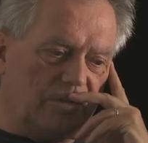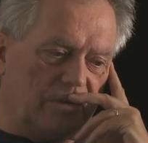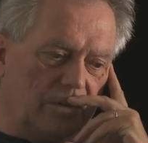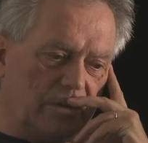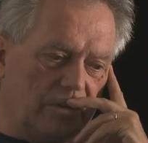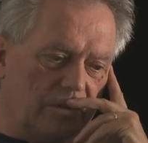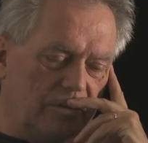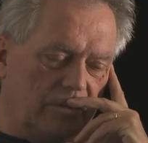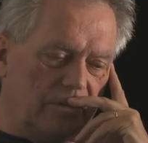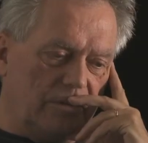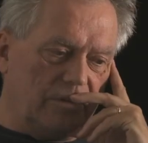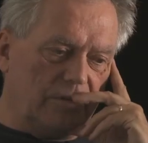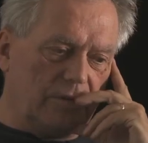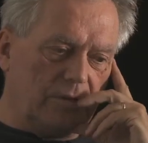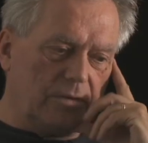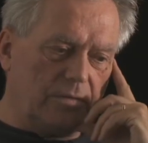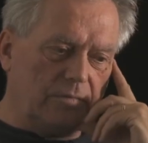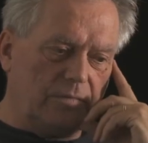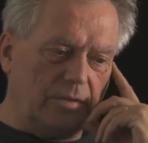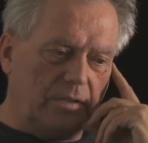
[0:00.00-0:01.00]
w, e,
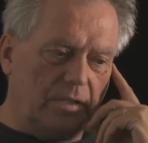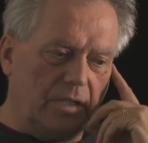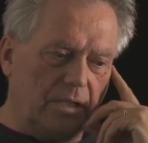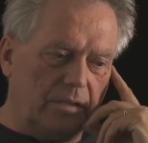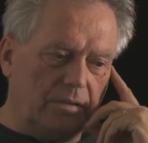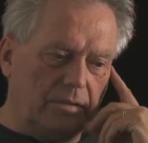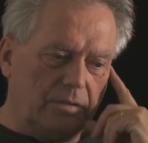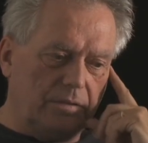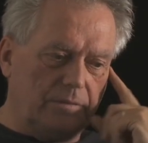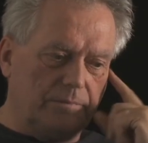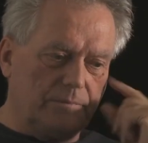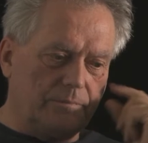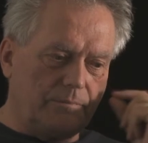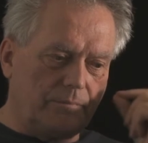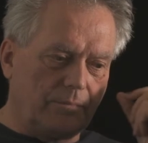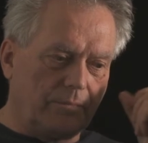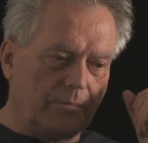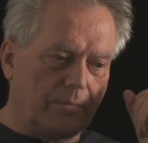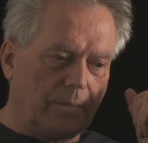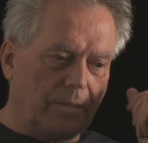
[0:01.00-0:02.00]
właśnie w Irlandii
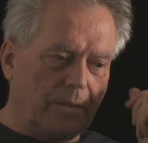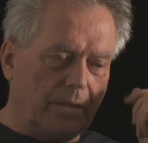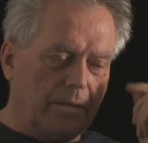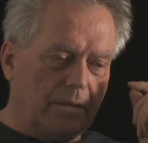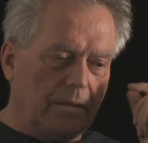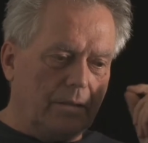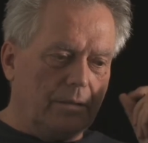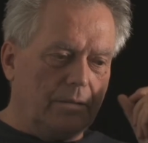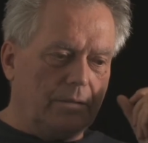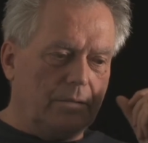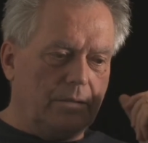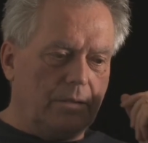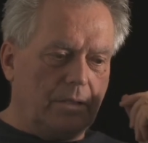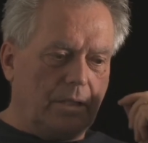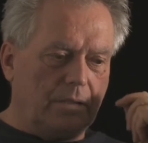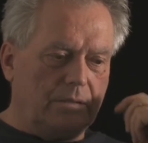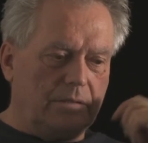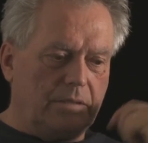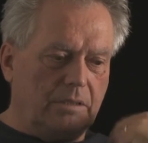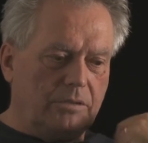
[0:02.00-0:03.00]
i
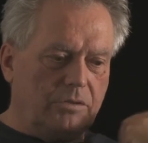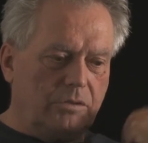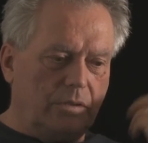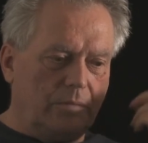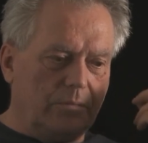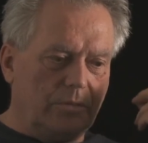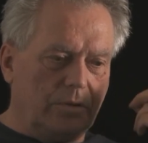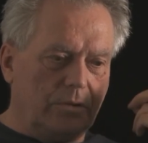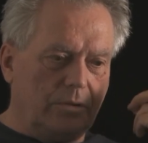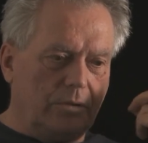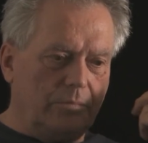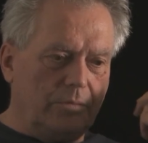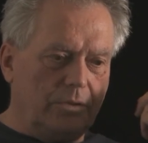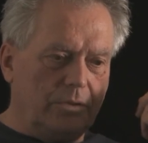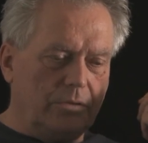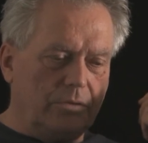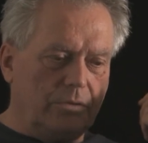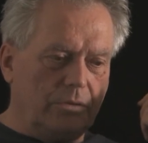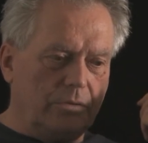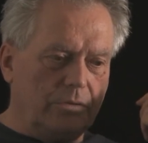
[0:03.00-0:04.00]
jak zacząłem go
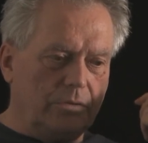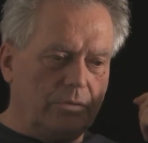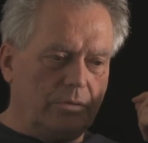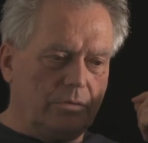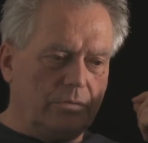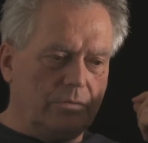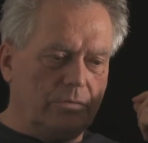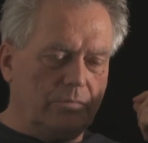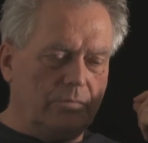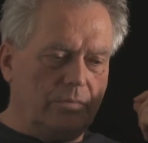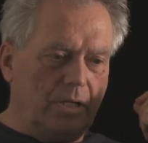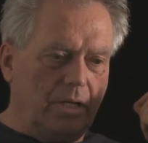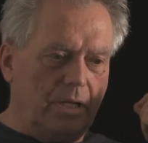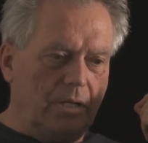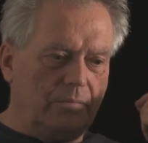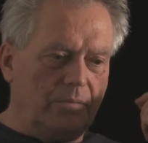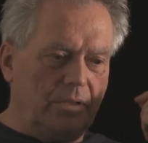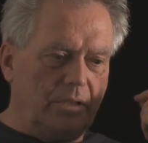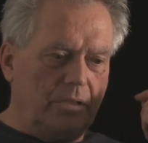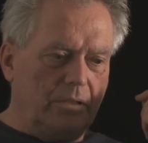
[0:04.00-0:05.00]
robić, to
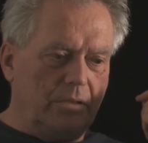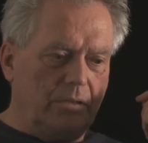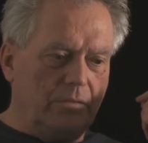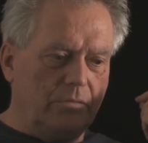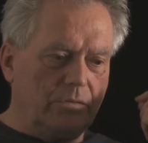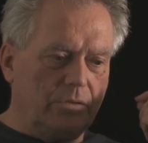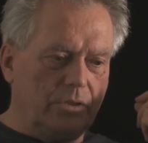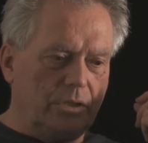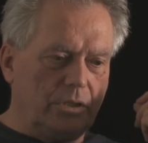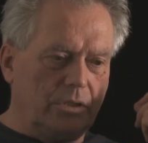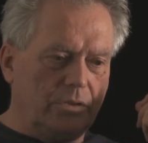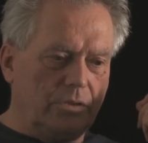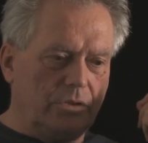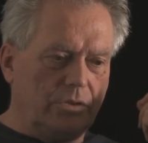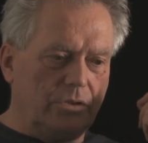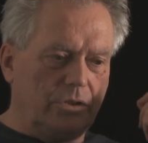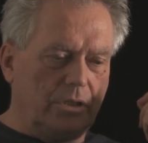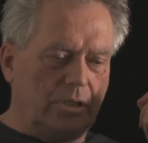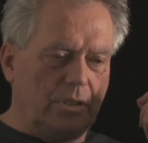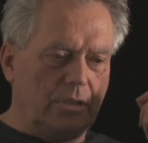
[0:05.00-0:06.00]
zrozumiałem jedną rzecz,
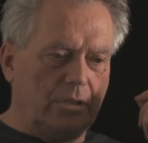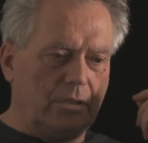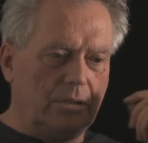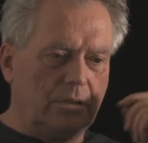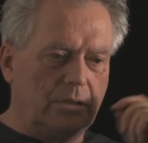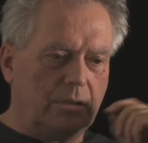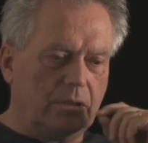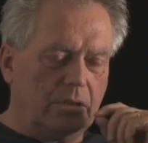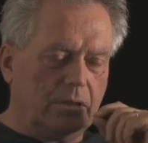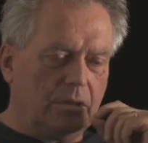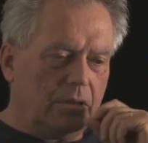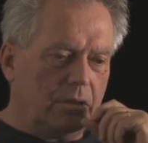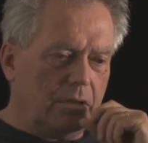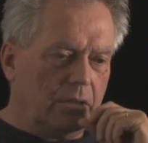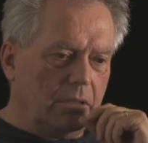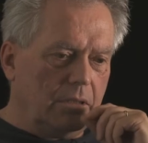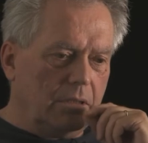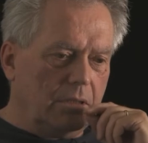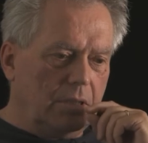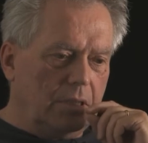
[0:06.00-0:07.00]
że,
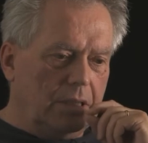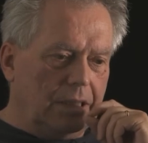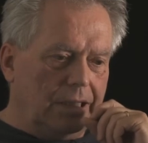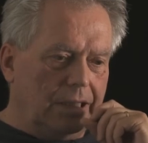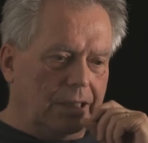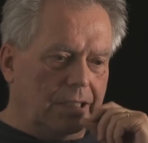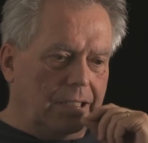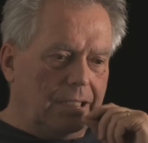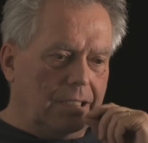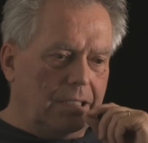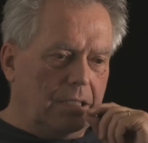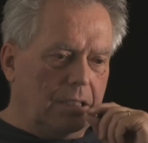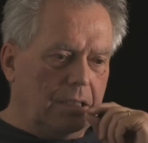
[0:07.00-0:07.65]
e,